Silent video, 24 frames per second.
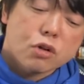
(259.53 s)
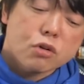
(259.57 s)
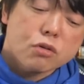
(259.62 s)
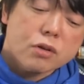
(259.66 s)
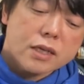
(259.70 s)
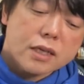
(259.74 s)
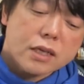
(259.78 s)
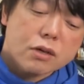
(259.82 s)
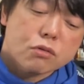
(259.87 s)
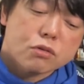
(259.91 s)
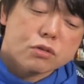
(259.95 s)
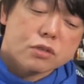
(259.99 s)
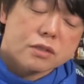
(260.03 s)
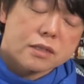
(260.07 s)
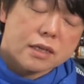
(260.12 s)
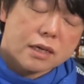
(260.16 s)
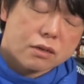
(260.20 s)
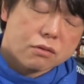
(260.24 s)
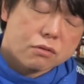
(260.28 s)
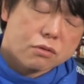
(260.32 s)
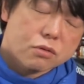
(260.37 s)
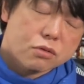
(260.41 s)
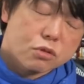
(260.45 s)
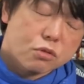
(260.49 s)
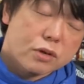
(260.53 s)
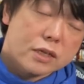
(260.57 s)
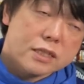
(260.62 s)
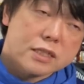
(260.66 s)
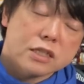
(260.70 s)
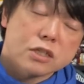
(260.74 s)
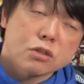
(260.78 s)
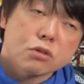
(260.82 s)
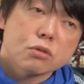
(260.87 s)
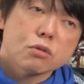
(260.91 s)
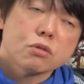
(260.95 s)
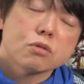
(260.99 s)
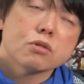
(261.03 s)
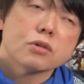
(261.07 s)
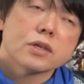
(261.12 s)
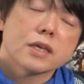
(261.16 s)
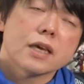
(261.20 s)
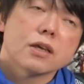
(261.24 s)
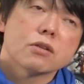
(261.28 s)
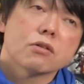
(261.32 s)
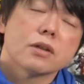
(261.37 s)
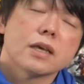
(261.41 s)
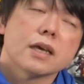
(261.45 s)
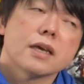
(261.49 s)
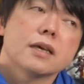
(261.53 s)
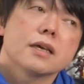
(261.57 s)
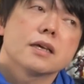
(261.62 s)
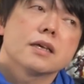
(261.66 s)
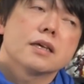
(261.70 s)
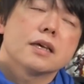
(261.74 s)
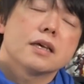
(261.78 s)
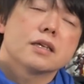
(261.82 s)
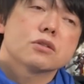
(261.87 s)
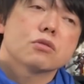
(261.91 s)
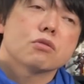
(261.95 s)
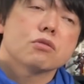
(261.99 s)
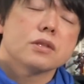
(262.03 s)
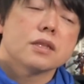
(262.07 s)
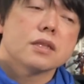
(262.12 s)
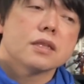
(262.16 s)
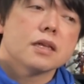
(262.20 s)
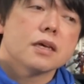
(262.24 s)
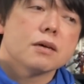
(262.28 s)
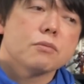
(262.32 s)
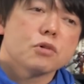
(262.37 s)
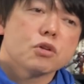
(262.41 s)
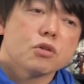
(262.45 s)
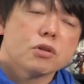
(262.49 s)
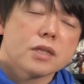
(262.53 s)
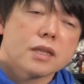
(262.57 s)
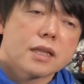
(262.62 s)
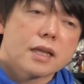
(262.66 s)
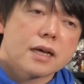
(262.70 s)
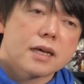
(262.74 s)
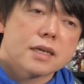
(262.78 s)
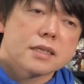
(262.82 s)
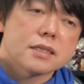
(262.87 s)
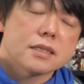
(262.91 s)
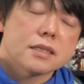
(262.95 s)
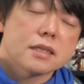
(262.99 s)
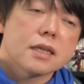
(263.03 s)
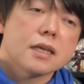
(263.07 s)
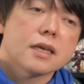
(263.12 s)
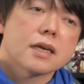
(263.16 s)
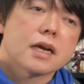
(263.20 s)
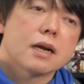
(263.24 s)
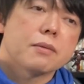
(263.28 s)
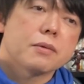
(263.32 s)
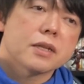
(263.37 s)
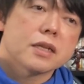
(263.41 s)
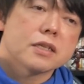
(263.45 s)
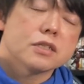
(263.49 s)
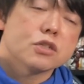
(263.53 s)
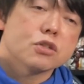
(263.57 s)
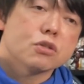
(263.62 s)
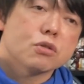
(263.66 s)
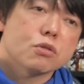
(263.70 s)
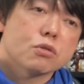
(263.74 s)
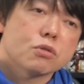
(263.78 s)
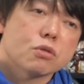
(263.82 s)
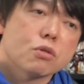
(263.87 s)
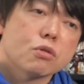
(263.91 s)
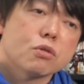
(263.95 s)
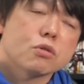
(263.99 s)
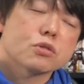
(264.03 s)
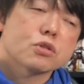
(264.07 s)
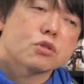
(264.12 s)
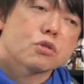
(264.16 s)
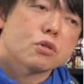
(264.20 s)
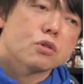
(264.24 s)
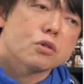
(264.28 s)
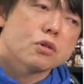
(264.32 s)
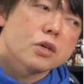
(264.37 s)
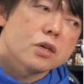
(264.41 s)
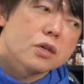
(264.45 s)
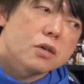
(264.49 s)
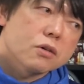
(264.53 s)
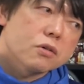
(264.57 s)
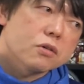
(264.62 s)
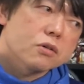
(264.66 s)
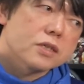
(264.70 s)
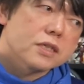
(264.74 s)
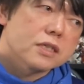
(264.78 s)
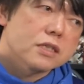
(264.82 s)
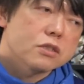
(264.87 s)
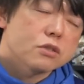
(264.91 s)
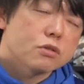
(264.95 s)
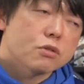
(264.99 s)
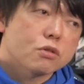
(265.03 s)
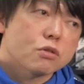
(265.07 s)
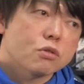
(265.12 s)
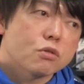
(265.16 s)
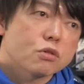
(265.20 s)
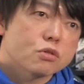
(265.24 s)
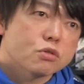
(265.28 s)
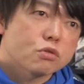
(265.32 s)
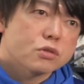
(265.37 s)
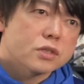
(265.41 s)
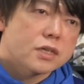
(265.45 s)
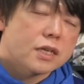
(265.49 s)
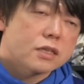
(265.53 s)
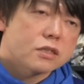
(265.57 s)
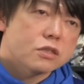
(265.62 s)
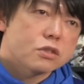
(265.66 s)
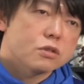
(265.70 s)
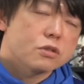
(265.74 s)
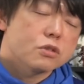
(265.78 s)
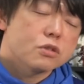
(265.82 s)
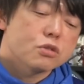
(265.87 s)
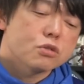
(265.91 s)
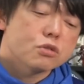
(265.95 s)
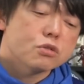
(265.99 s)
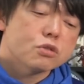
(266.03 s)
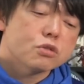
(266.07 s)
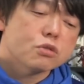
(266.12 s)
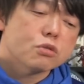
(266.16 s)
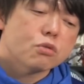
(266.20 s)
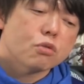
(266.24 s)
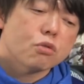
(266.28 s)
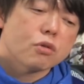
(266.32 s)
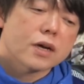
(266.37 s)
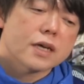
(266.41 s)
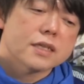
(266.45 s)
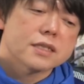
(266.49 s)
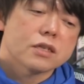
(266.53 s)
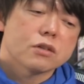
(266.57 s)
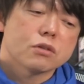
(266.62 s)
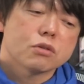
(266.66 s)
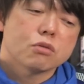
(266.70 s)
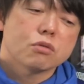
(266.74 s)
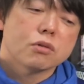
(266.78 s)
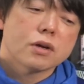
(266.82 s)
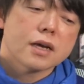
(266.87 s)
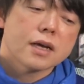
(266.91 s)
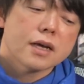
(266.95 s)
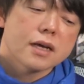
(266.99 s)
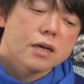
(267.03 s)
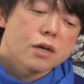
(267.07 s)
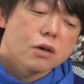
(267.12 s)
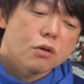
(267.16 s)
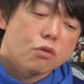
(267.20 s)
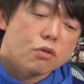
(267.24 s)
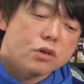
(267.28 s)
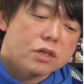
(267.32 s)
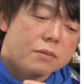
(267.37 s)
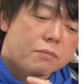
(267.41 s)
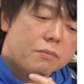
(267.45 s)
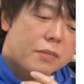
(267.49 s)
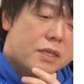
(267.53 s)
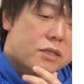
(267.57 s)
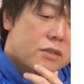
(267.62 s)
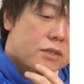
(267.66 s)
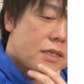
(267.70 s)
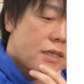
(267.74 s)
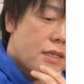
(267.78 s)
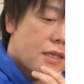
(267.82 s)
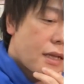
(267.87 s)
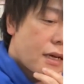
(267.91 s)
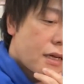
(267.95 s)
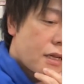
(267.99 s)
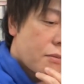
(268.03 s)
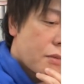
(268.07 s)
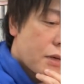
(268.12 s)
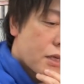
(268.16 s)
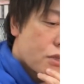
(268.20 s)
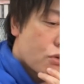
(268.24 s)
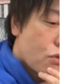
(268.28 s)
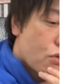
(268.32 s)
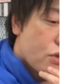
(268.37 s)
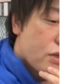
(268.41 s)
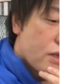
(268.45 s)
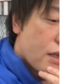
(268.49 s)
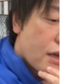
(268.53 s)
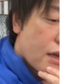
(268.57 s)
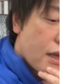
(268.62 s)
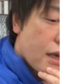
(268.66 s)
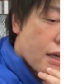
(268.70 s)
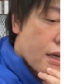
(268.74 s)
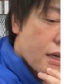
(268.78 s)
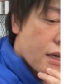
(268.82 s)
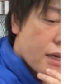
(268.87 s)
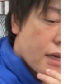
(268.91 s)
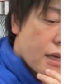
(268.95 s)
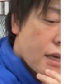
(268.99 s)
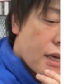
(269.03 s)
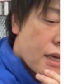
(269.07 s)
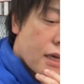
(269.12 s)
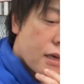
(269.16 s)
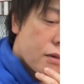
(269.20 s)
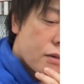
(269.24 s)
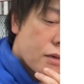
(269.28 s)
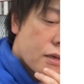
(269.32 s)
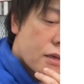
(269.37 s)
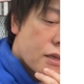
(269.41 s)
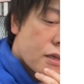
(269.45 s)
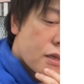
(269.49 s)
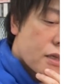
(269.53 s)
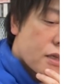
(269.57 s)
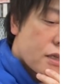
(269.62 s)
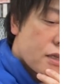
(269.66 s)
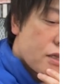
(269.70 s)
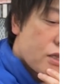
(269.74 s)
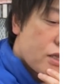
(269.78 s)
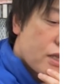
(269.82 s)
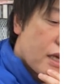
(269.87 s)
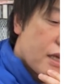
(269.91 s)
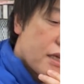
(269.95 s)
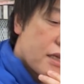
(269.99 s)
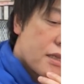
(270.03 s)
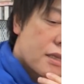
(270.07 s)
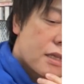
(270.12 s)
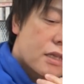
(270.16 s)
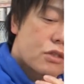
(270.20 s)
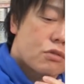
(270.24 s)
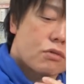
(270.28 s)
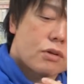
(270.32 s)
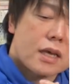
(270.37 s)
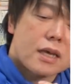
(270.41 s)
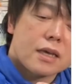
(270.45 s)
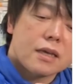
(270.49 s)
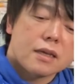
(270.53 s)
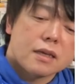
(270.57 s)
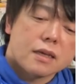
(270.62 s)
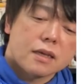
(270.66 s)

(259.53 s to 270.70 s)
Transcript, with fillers: れをね、結構、あの、とか治療系のね、そういったものに対してカメラ事業のその技術力をそちらに集中投下しているというのがオリンパスになります。こういったね、えー、製品ですよね。